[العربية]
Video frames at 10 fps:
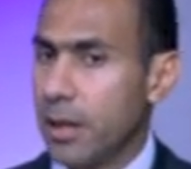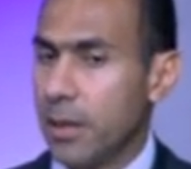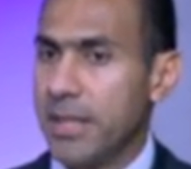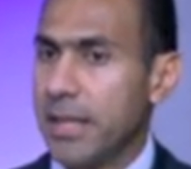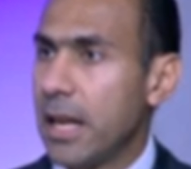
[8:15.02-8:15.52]

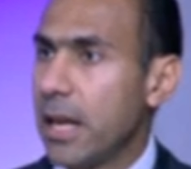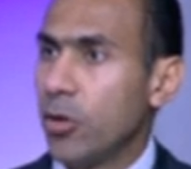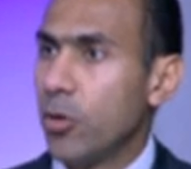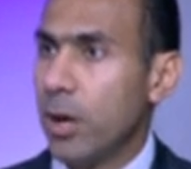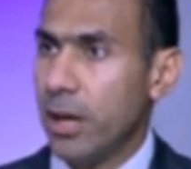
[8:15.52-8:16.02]
المثال هي
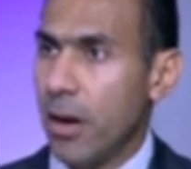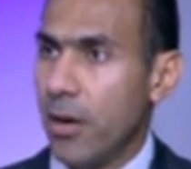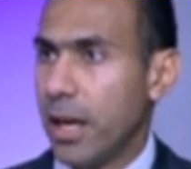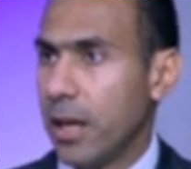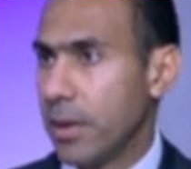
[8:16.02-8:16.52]
الدول اللي
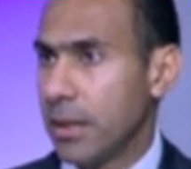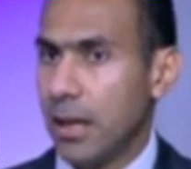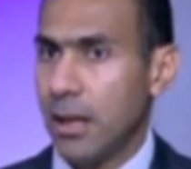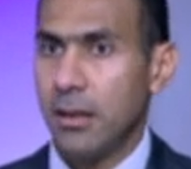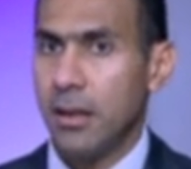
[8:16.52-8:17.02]
يعني
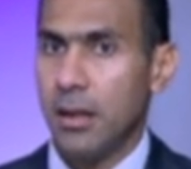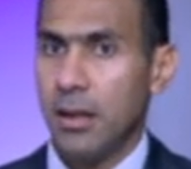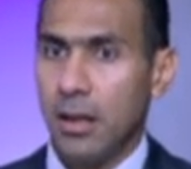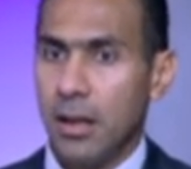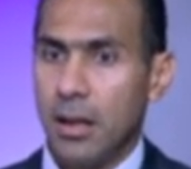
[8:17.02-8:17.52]
مثلا
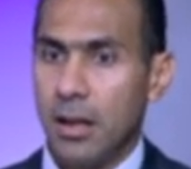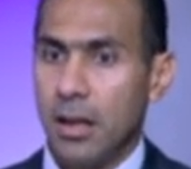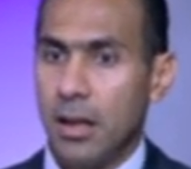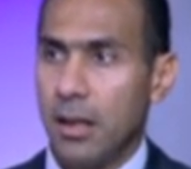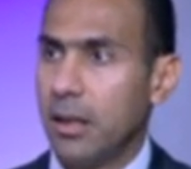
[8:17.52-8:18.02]

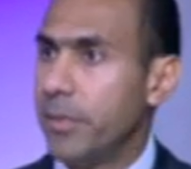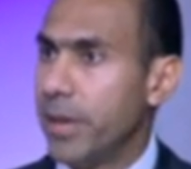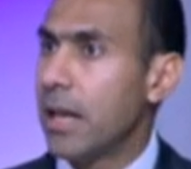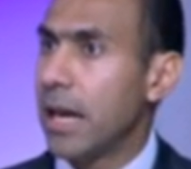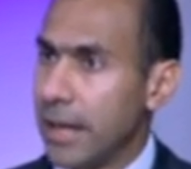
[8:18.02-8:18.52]
آه،
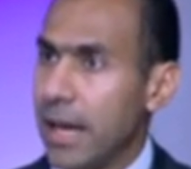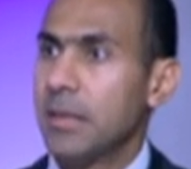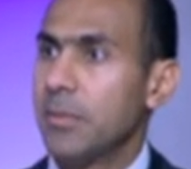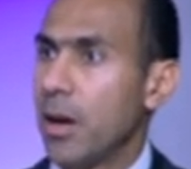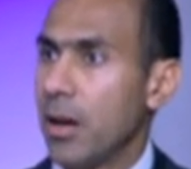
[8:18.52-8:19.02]
لبنان عندها
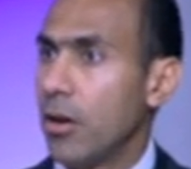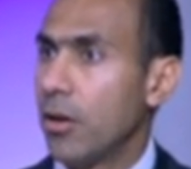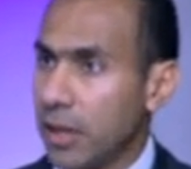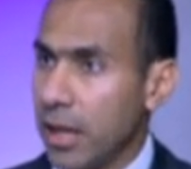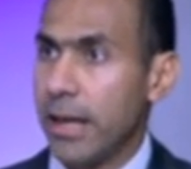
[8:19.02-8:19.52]
ازمه
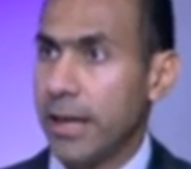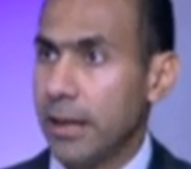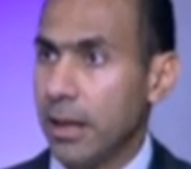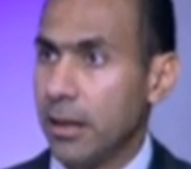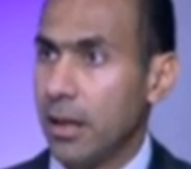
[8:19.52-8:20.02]
قاسيه
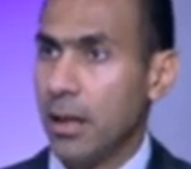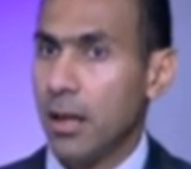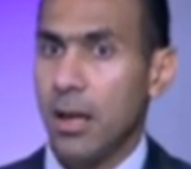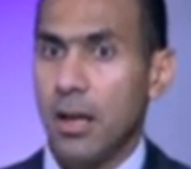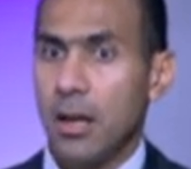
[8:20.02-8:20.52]
جدا
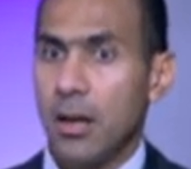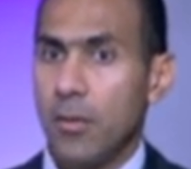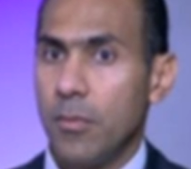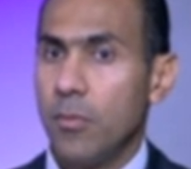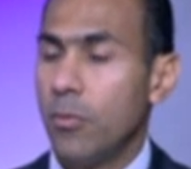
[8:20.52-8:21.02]

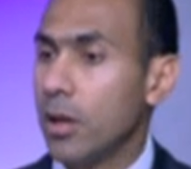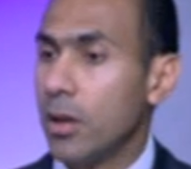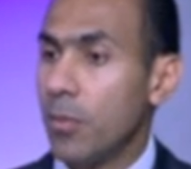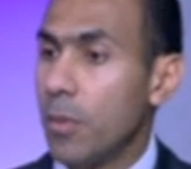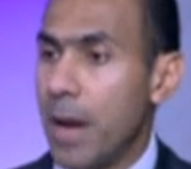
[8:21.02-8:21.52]
آه،
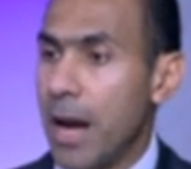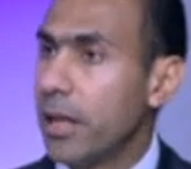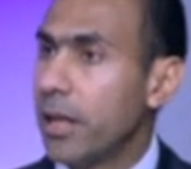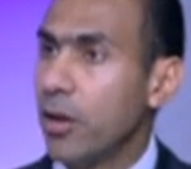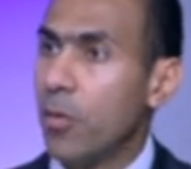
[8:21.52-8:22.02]
وهم مع
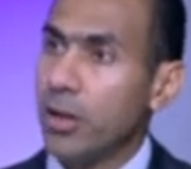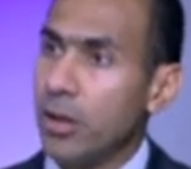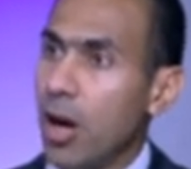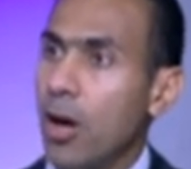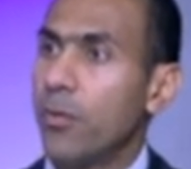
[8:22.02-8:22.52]
لان هم
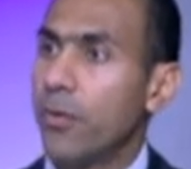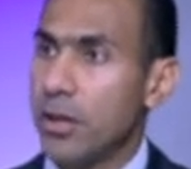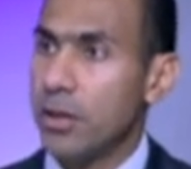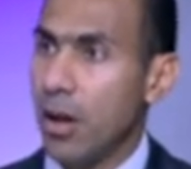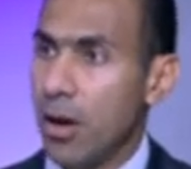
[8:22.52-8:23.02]
اتاخروا في
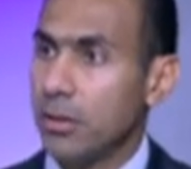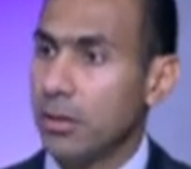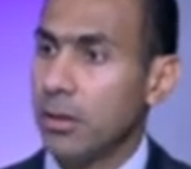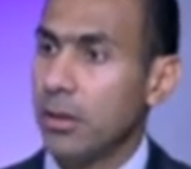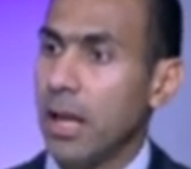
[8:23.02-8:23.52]
الاصلاحات
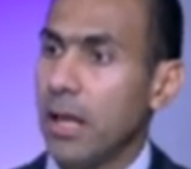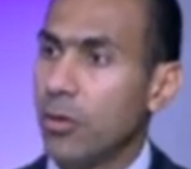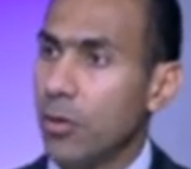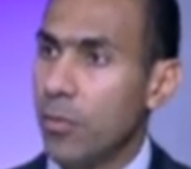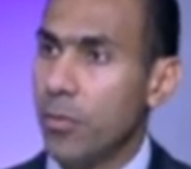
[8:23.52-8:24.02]
يعني
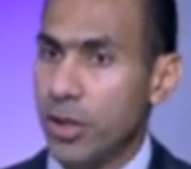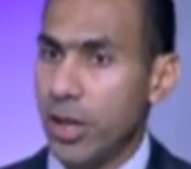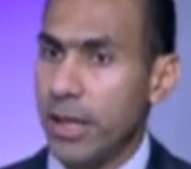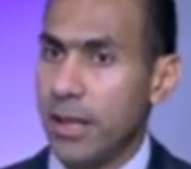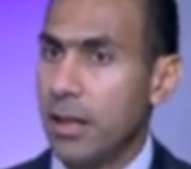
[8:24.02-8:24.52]
عندهم
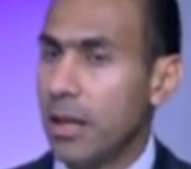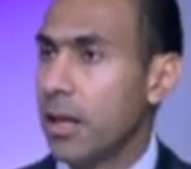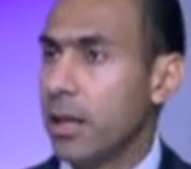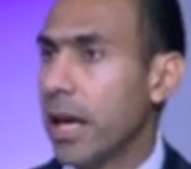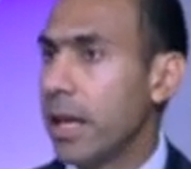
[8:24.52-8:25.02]
مشاكل
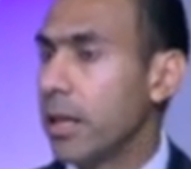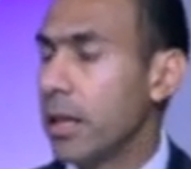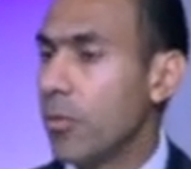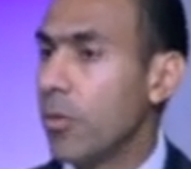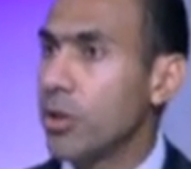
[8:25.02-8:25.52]
يعني
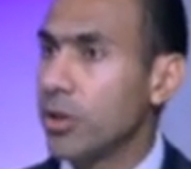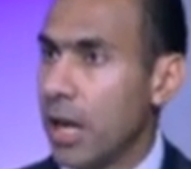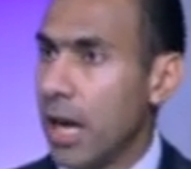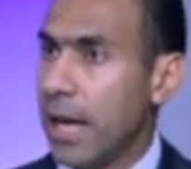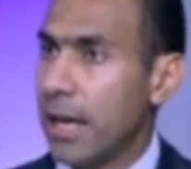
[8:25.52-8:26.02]
لو
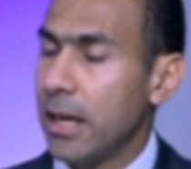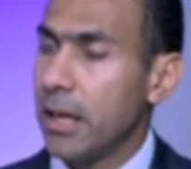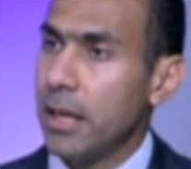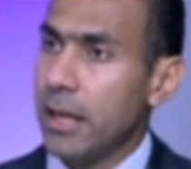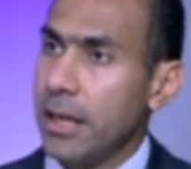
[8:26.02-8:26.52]
بصينا على
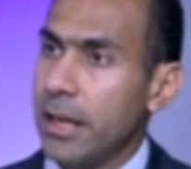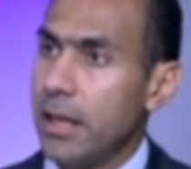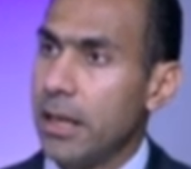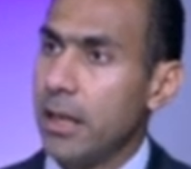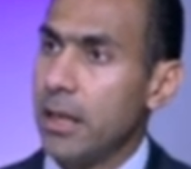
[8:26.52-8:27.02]

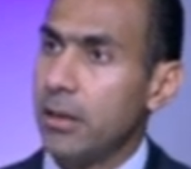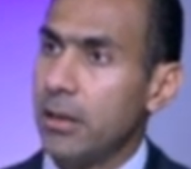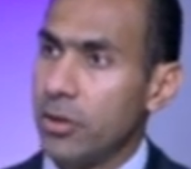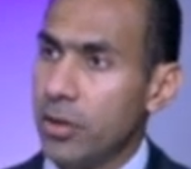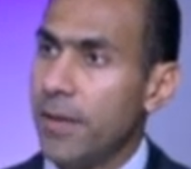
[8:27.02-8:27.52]

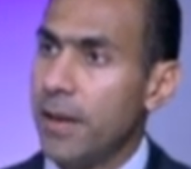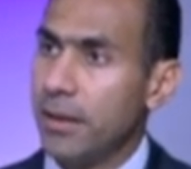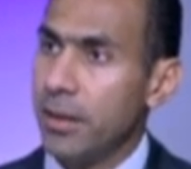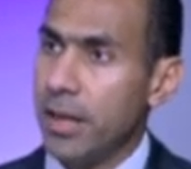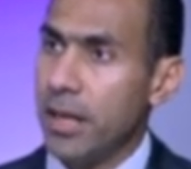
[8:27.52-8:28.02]
التصنيف
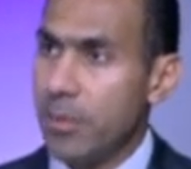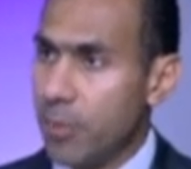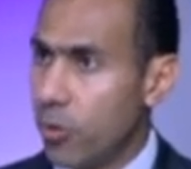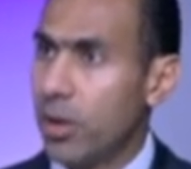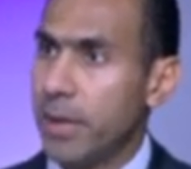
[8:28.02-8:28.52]
الائتماني ليه
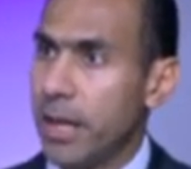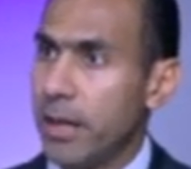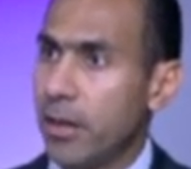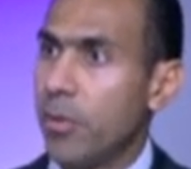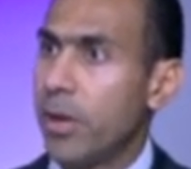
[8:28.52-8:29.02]
بقول لبنان
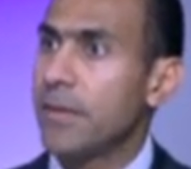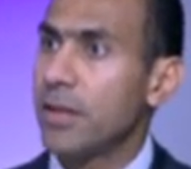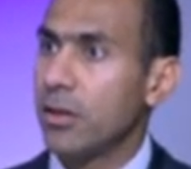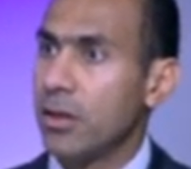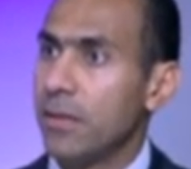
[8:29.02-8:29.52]
لان هم نفس
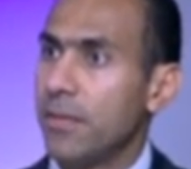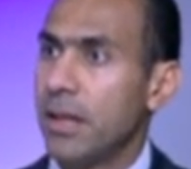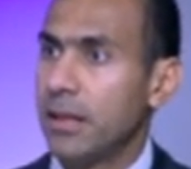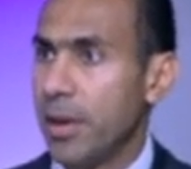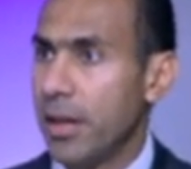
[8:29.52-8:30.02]
التصنيف
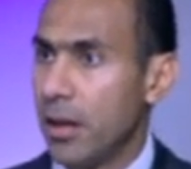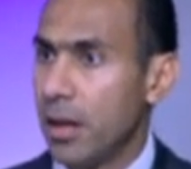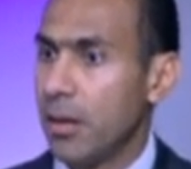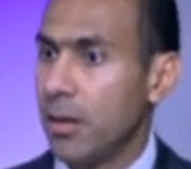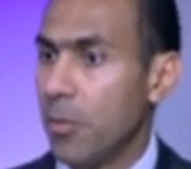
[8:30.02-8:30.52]
الائتماني
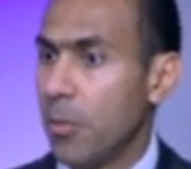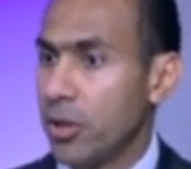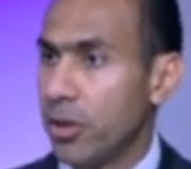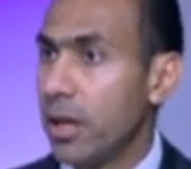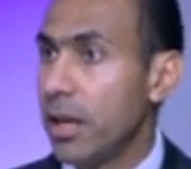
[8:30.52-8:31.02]

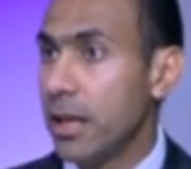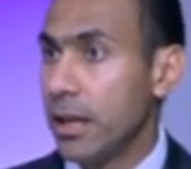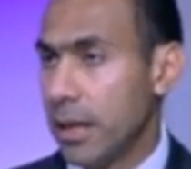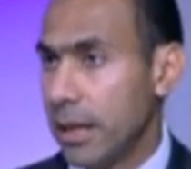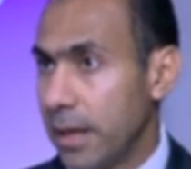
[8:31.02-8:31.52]
المصري
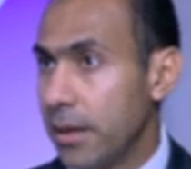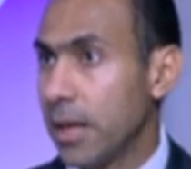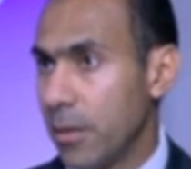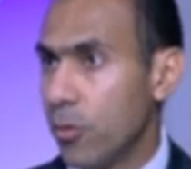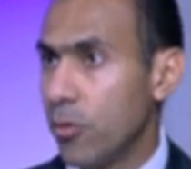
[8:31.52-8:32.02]
اللي
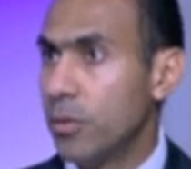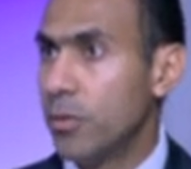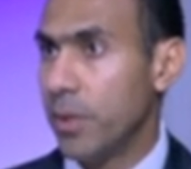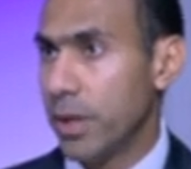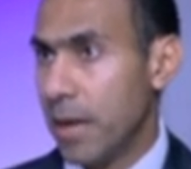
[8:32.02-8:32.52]
كان موجود
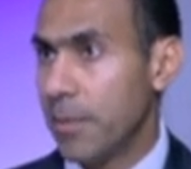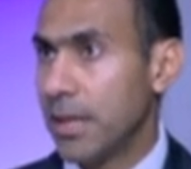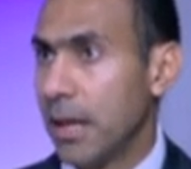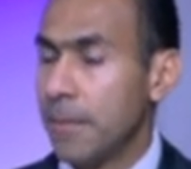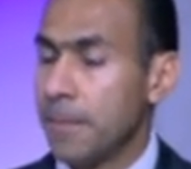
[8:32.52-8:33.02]
من كام
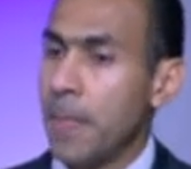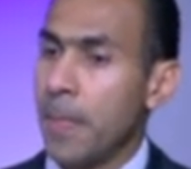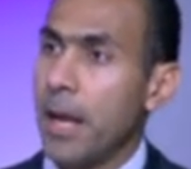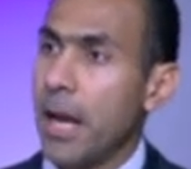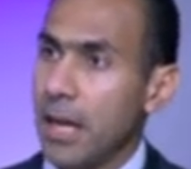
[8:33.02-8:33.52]
سنه
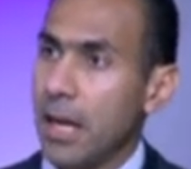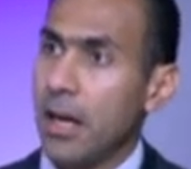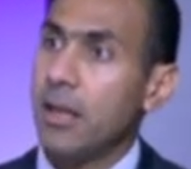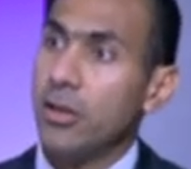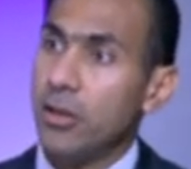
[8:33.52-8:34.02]
احنا
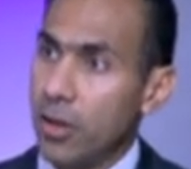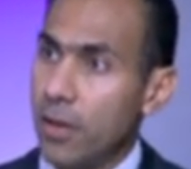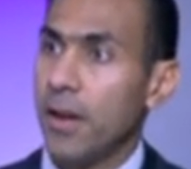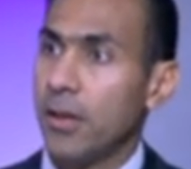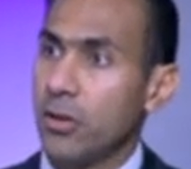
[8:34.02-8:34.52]
قدرنا
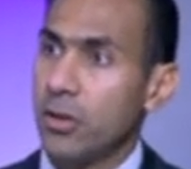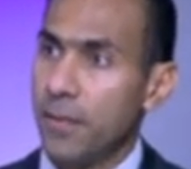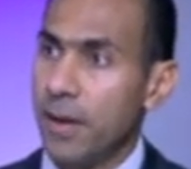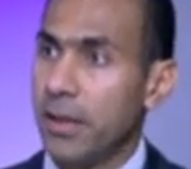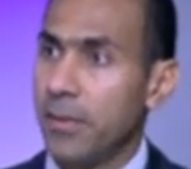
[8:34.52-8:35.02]
نرفع التصنيف
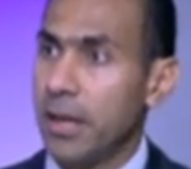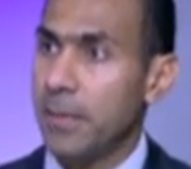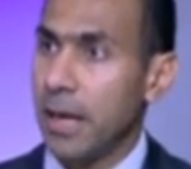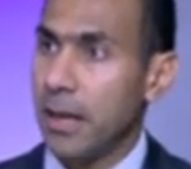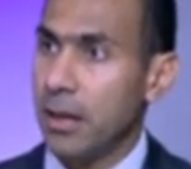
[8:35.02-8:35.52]
الائتماني
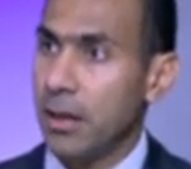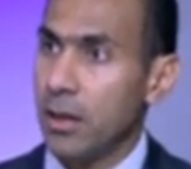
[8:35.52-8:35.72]
بتاعنا